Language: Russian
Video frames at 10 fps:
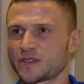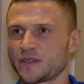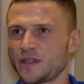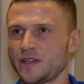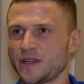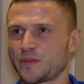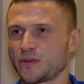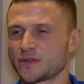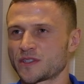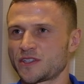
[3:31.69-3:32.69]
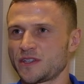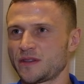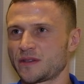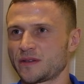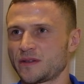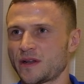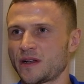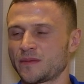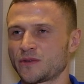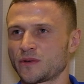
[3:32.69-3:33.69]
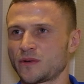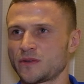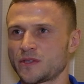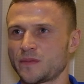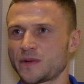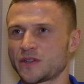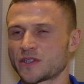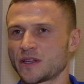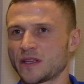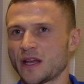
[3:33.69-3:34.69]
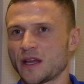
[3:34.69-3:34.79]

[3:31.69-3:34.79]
линия полузащиты, реально много людей приезжает.